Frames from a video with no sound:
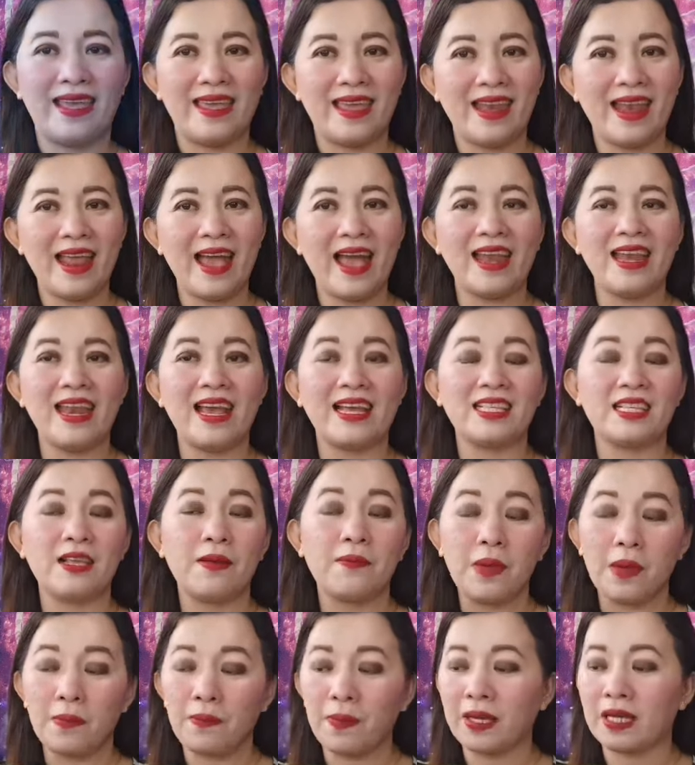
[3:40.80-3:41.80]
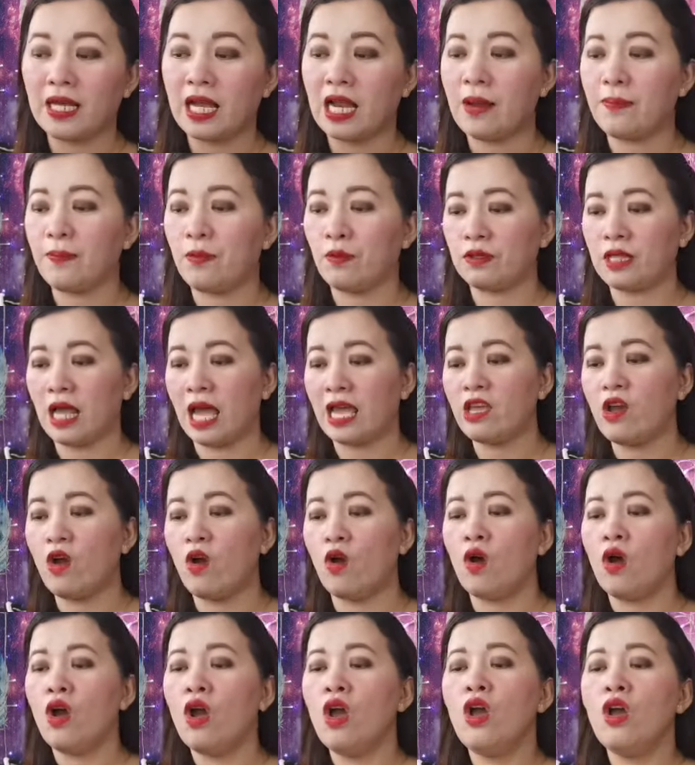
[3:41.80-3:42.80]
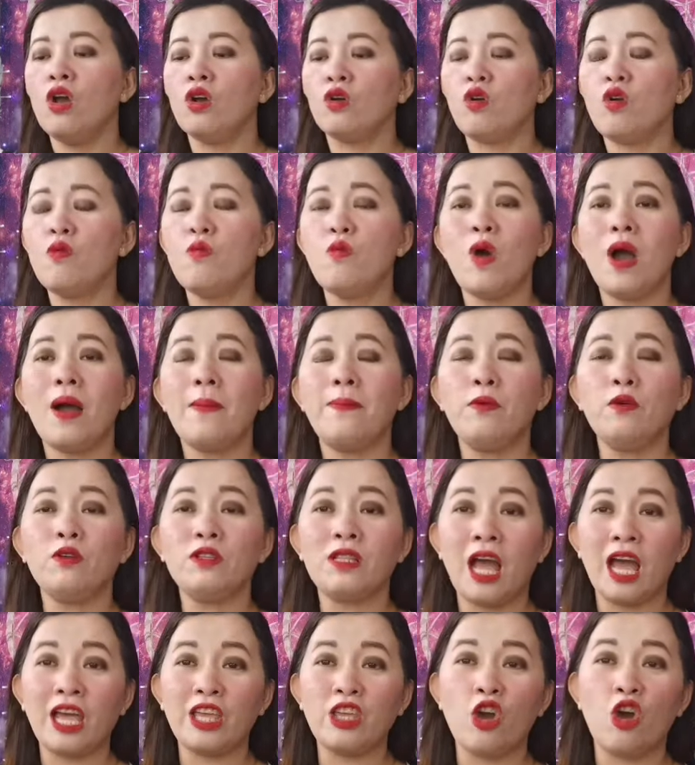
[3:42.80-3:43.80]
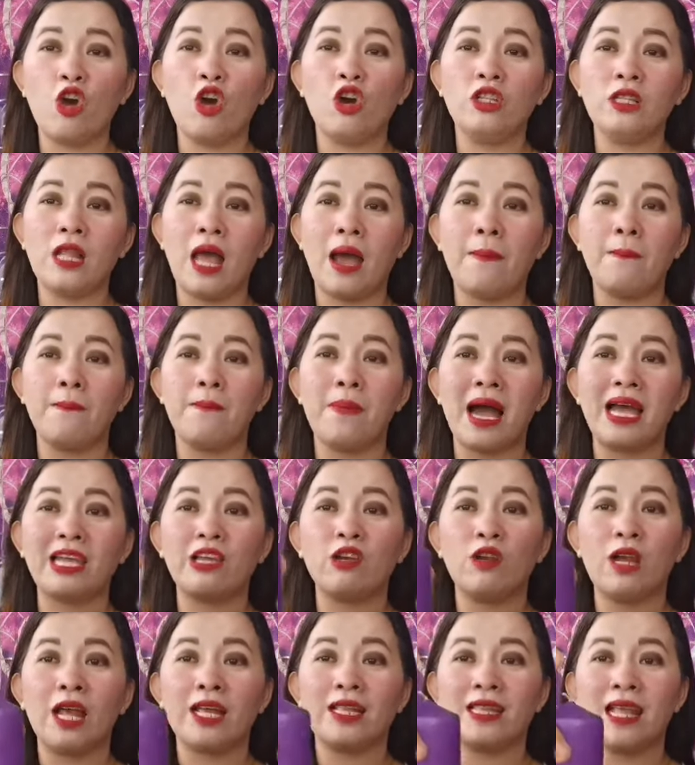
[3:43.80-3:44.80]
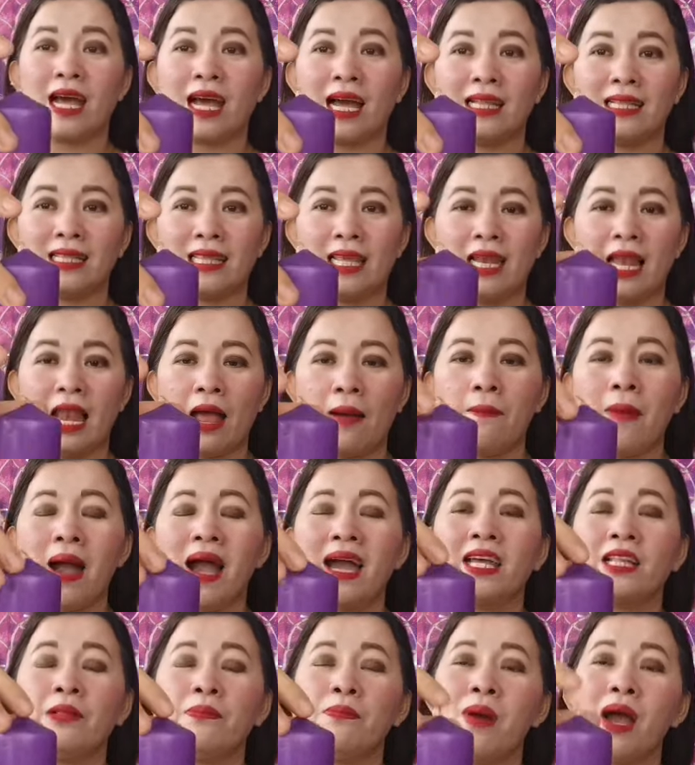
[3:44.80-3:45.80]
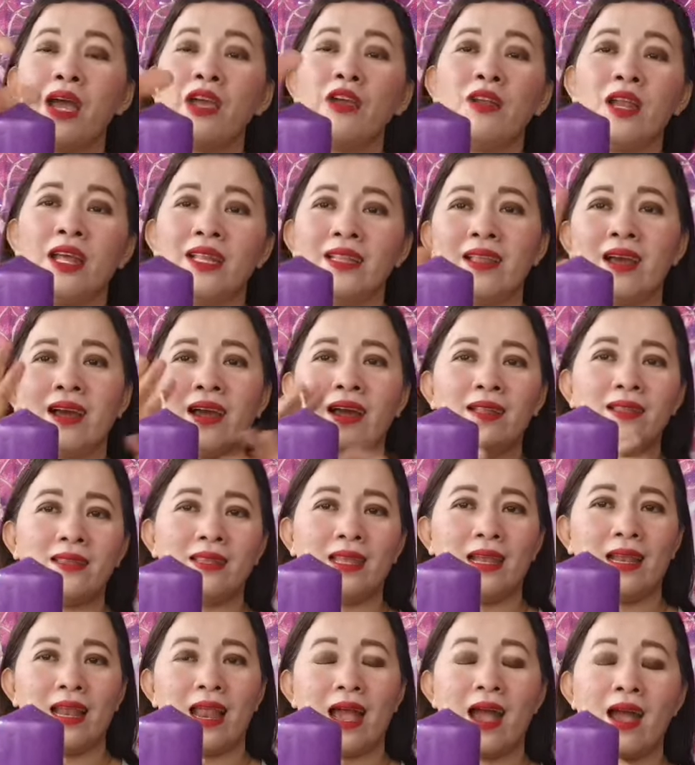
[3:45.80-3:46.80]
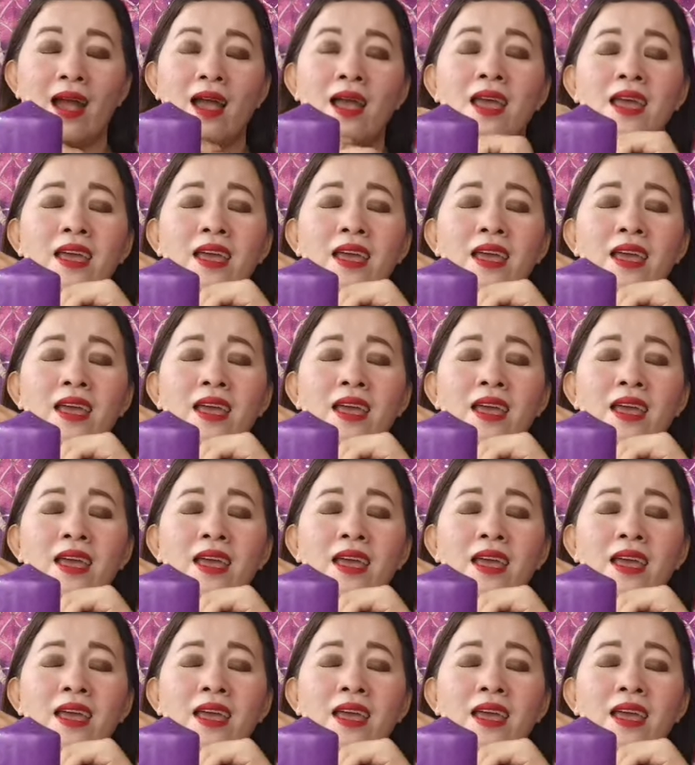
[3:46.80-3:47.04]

Yan na, may pingga na po tayo. Kumuha po tayo ng violet na kandila. Bakit violet na kandila?